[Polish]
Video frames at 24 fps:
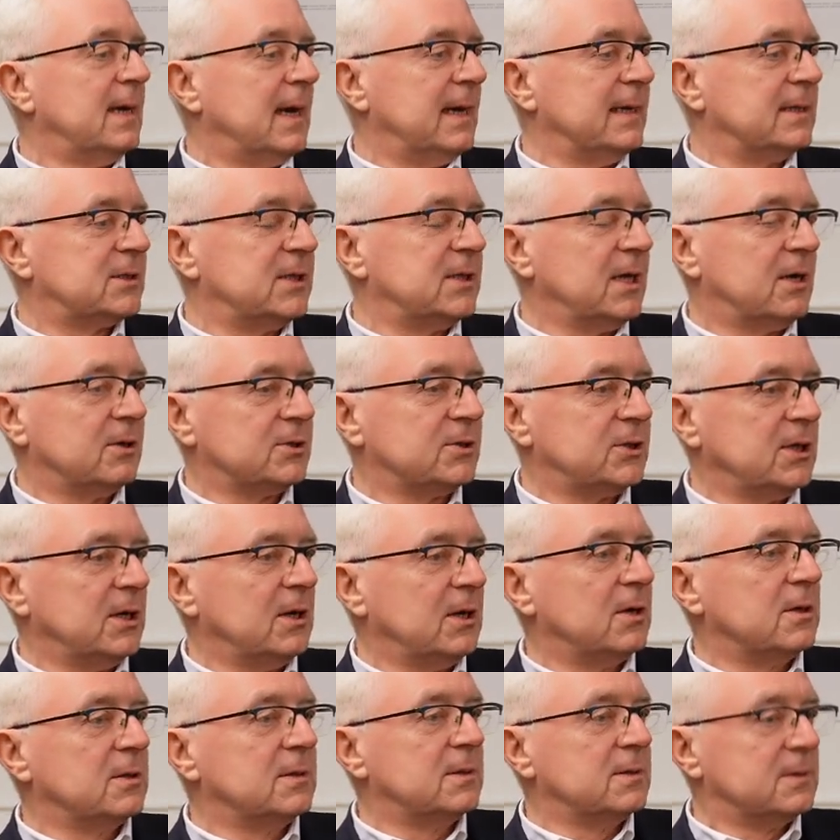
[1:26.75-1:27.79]
A jeśli
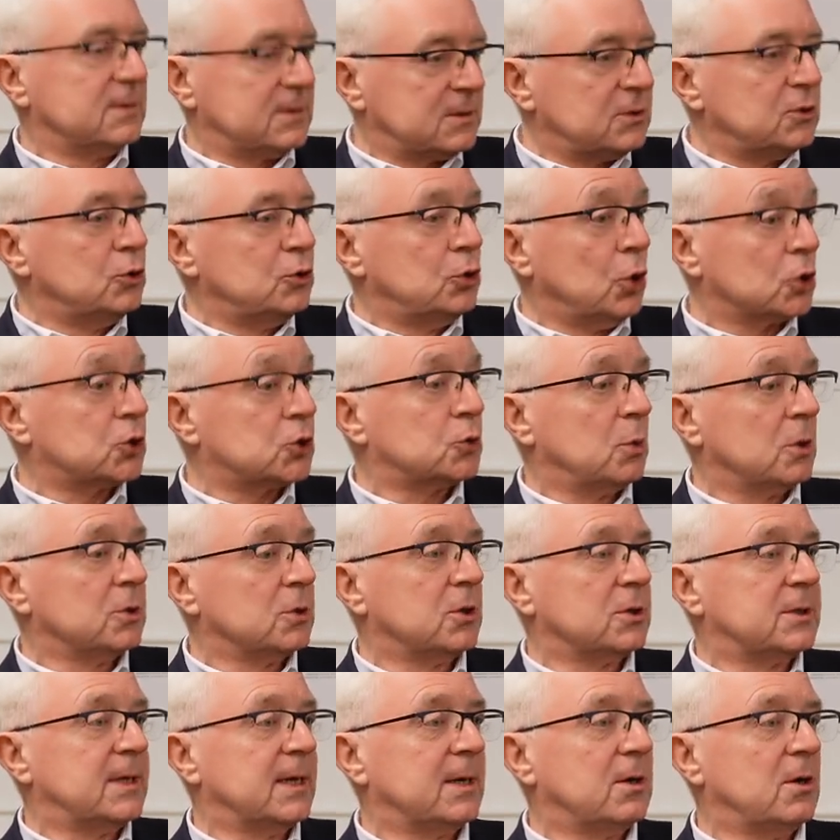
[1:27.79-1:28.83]
chodzi, doszło
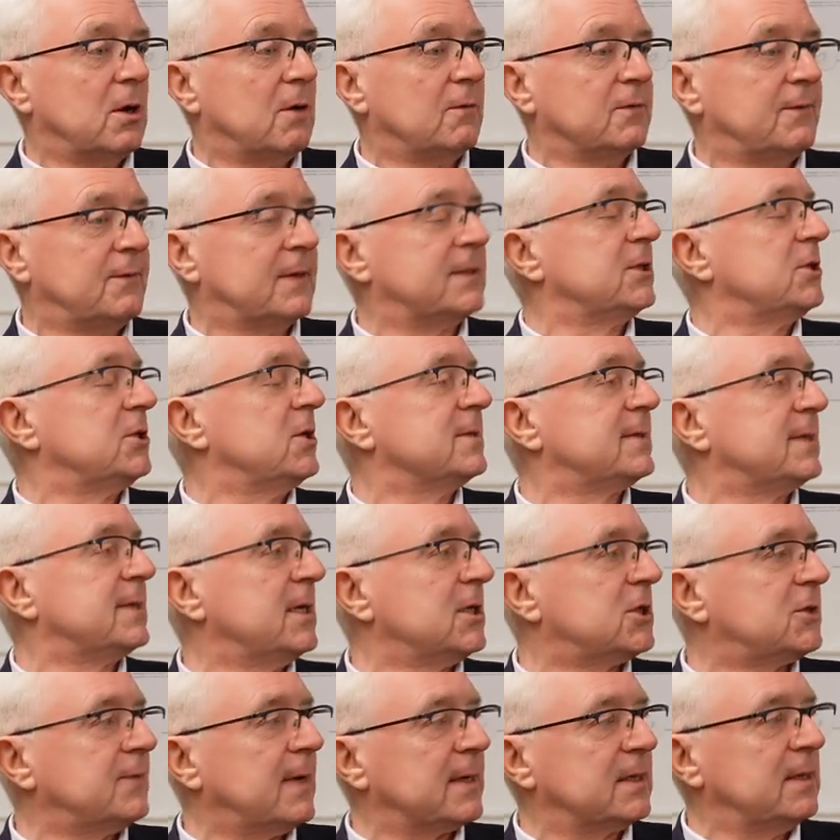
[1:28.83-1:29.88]
do tego w
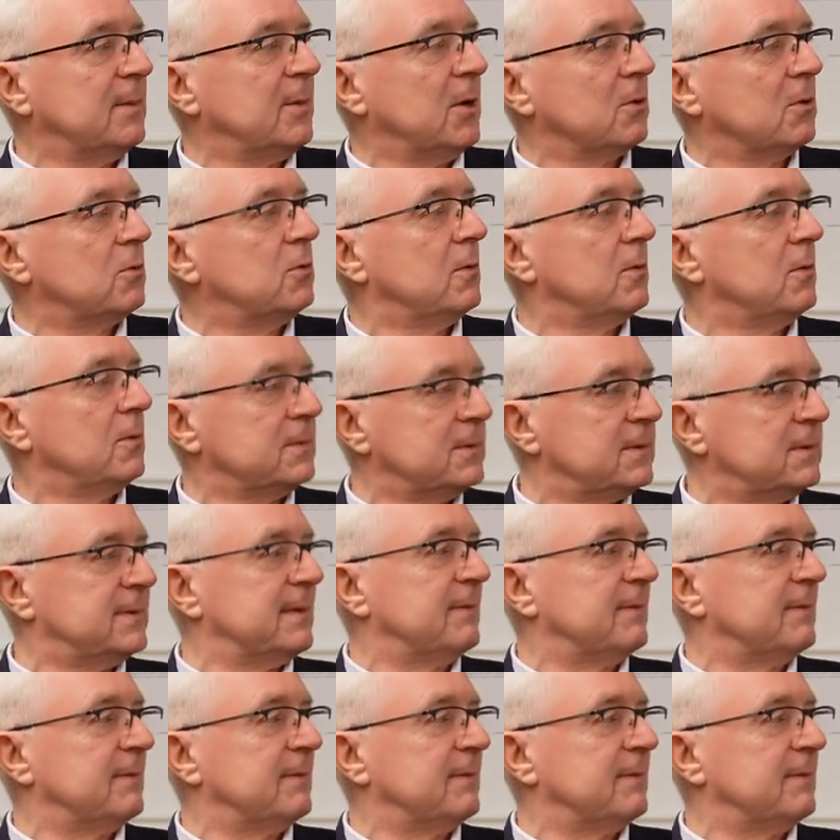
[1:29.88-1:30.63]
2004 roku,